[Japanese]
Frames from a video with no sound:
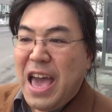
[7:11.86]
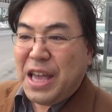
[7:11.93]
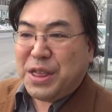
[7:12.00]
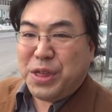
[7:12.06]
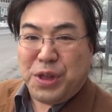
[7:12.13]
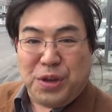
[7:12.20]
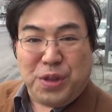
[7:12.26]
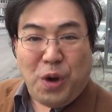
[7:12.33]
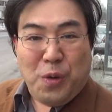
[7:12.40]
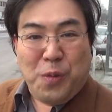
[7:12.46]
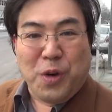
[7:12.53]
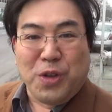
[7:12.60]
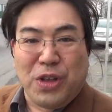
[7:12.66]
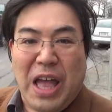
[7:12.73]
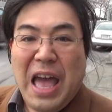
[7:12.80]
え着くと
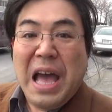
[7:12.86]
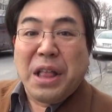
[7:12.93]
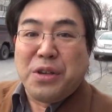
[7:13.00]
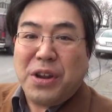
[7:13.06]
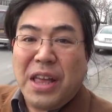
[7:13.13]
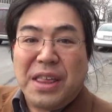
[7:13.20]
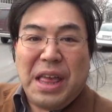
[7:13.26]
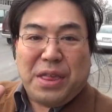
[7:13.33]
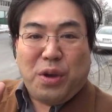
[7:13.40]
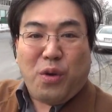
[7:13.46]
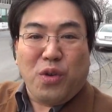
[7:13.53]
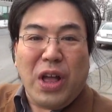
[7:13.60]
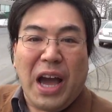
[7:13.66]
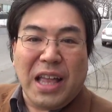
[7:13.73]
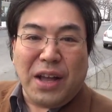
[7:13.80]
思うのでとりあえずねそ
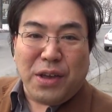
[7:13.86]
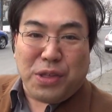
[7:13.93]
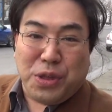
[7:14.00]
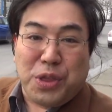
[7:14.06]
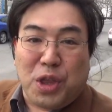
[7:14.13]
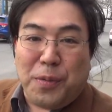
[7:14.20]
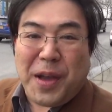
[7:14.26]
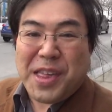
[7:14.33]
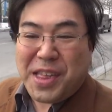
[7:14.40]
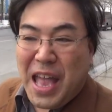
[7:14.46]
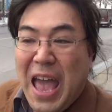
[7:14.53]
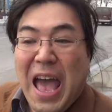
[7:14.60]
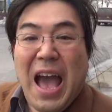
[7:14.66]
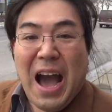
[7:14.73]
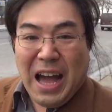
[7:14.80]
この間はすっ飛ばし
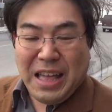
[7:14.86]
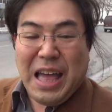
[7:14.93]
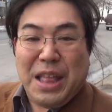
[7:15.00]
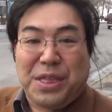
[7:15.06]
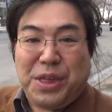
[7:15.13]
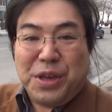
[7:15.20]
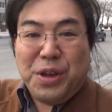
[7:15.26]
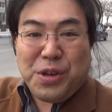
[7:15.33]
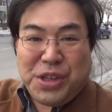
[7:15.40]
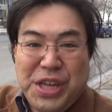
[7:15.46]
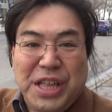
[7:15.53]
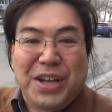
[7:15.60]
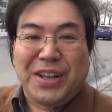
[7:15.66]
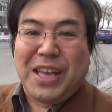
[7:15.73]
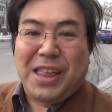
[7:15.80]
て、はい、え次の
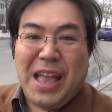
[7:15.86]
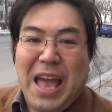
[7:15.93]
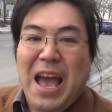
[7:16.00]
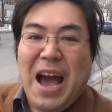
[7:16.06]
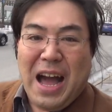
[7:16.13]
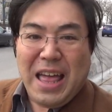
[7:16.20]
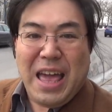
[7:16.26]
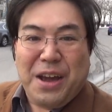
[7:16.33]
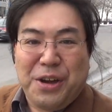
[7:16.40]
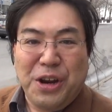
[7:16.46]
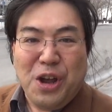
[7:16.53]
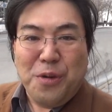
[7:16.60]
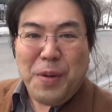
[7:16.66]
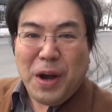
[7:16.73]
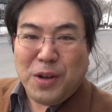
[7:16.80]
シーンではですね、はい、え
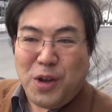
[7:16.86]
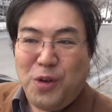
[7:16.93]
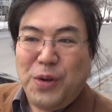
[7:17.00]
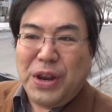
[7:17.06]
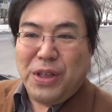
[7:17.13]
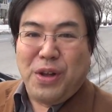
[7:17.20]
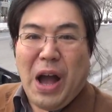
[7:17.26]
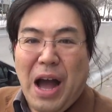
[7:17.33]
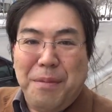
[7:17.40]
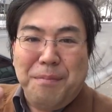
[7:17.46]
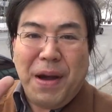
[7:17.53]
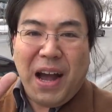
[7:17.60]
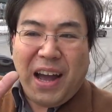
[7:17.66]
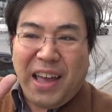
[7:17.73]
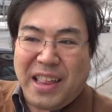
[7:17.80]
クレオ・マクドウェルの
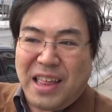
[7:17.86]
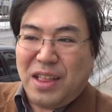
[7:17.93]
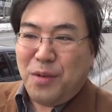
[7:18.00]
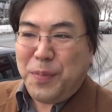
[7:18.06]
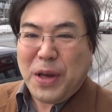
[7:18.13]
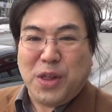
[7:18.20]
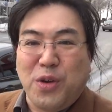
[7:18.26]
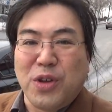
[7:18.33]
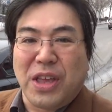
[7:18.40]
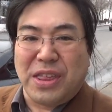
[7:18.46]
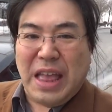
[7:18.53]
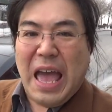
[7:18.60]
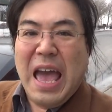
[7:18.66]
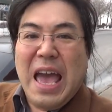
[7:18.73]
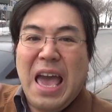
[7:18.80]
ハンバーガー屋さんの場所をで
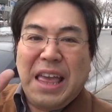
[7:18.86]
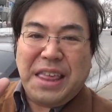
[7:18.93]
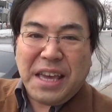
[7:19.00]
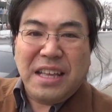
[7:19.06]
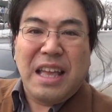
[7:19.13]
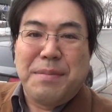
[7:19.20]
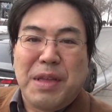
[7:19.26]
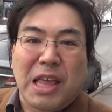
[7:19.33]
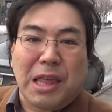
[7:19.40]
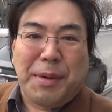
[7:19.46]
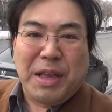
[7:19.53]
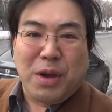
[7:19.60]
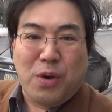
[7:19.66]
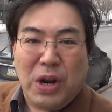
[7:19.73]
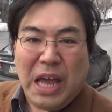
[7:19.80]
すねえぜひね皆
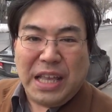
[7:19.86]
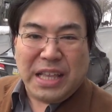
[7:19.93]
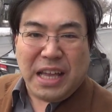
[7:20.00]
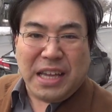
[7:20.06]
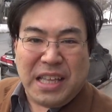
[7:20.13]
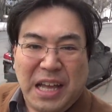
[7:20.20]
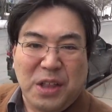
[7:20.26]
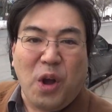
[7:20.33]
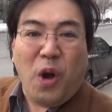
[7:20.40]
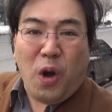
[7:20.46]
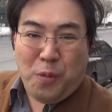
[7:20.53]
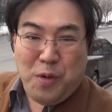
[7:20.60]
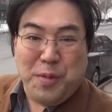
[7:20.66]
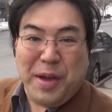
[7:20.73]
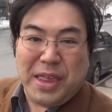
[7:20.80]
様にご覧いただきたいと
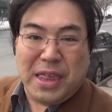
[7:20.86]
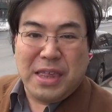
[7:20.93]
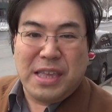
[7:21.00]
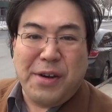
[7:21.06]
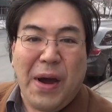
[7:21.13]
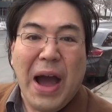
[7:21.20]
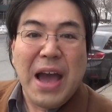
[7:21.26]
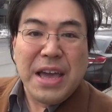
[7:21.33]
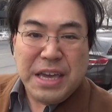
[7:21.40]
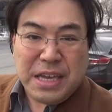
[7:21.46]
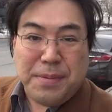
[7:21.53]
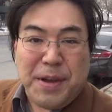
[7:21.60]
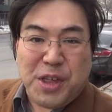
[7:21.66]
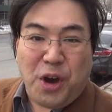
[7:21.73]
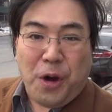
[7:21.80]
思いますでは行
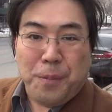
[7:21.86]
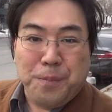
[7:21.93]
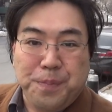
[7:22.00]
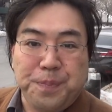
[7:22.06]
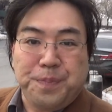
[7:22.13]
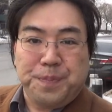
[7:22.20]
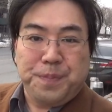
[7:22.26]
きましょう